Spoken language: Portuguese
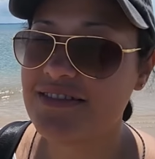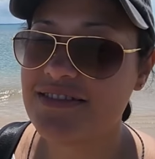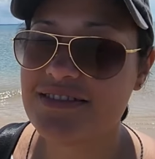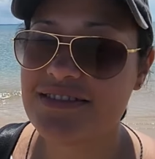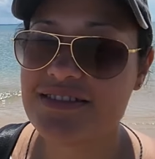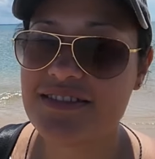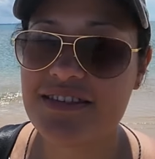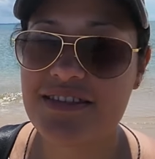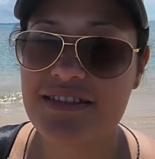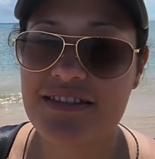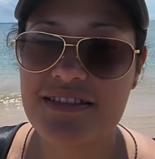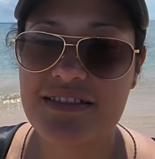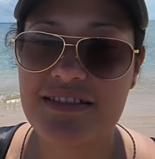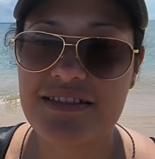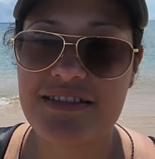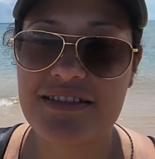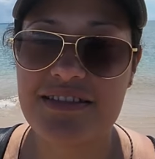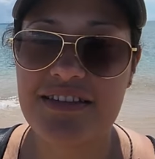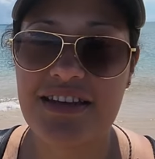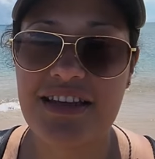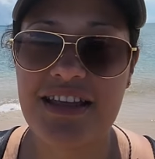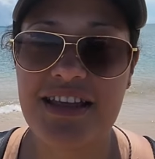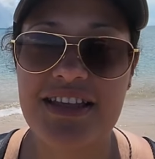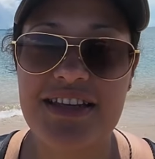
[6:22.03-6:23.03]

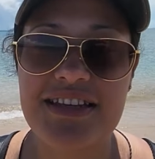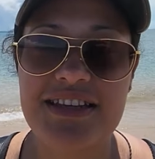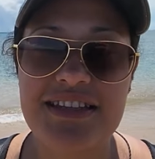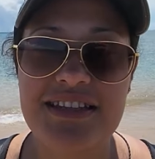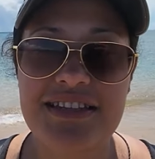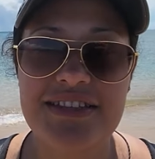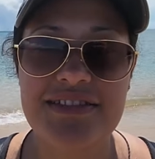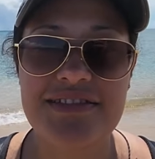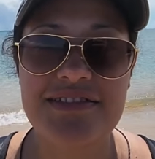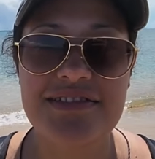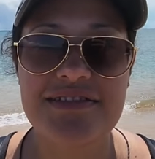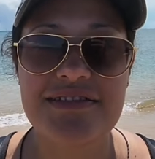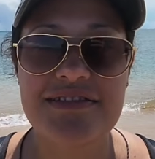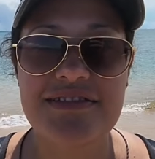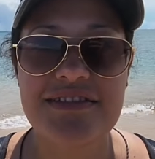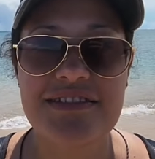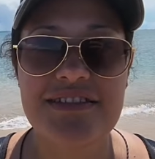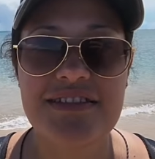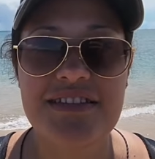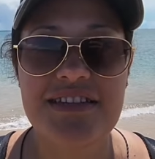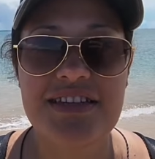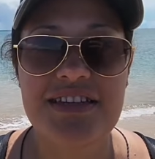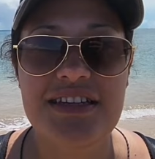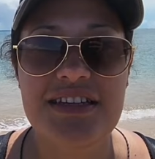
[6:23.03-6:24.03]
Né? É lindo.
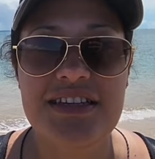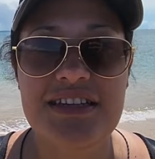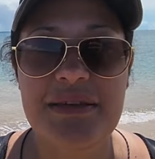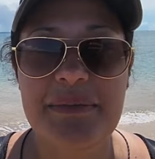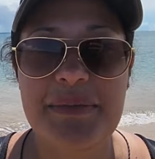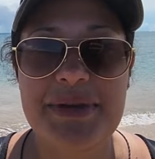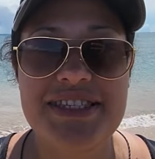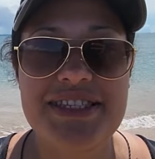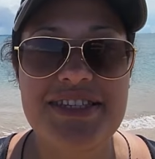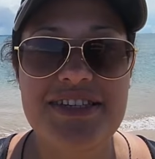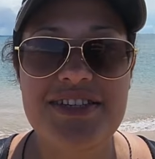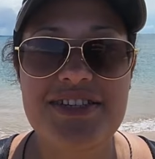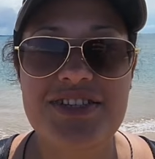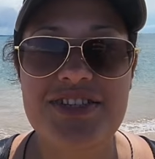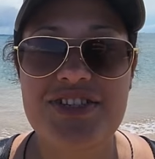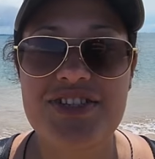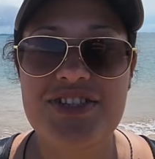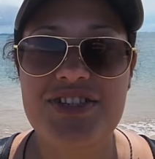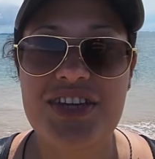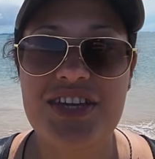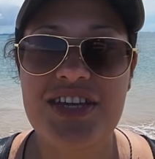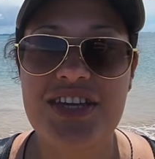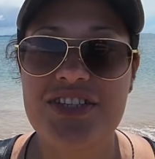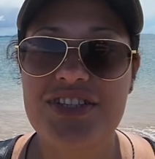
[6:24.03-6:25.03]
Tem bastante
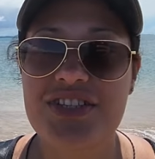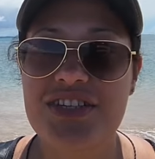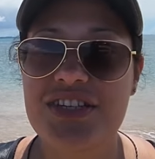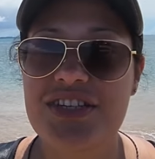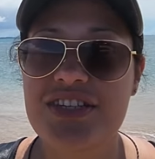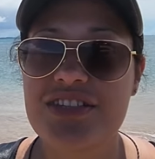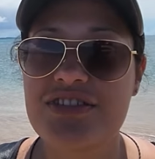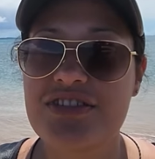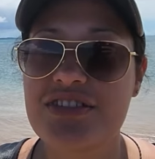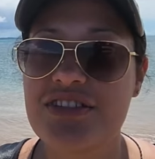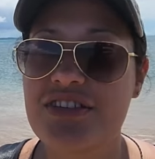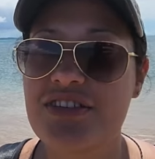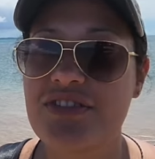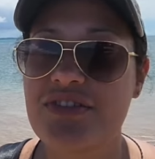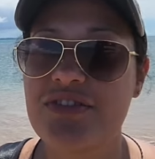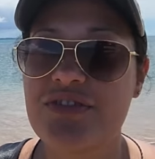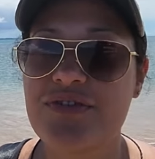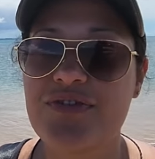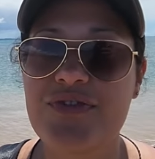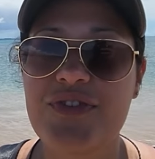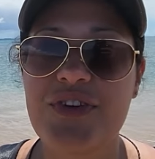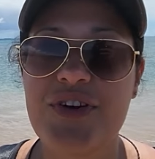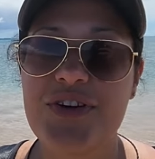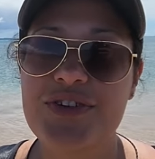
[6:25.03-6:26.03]
gente aqui tirando
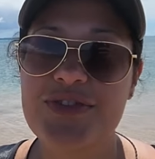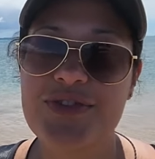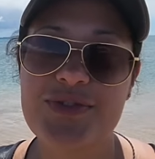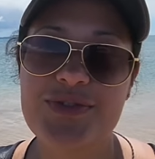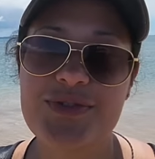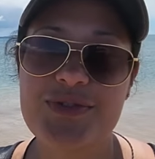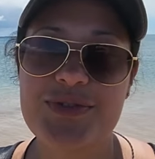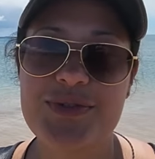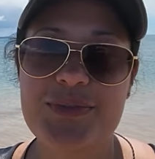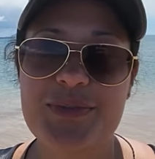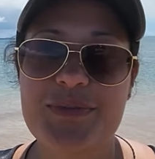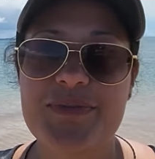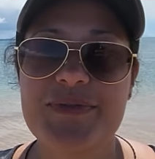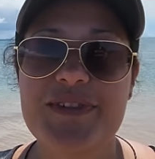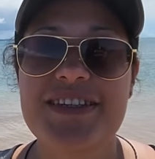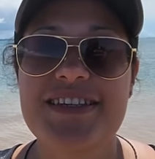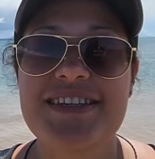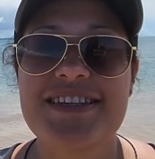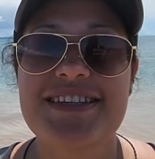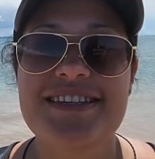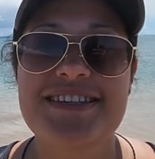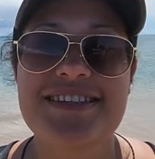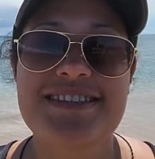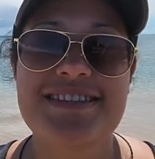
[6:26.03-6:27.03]
fotos
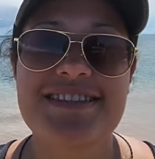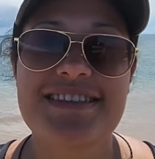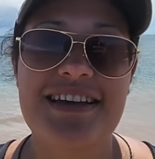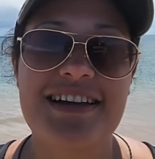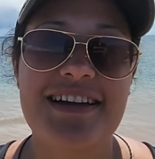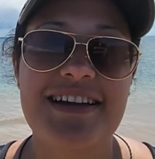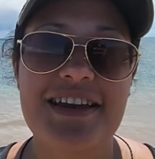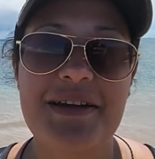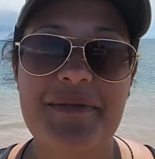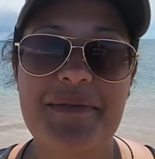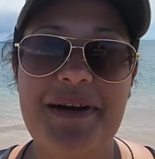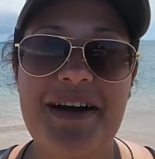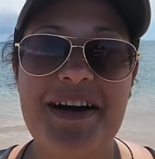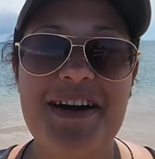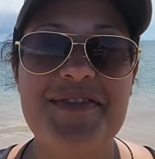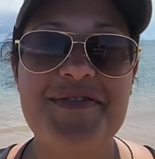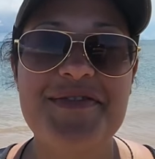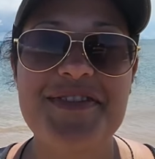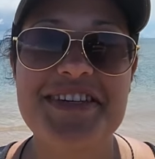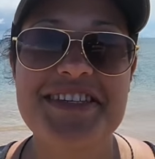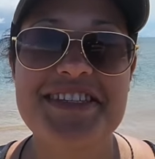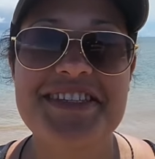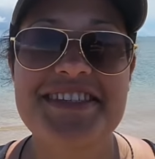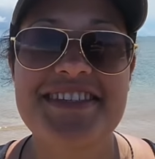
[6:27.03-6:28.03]

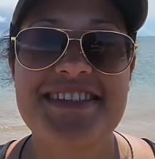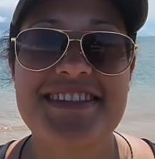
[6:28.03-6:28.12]
instagramáveis.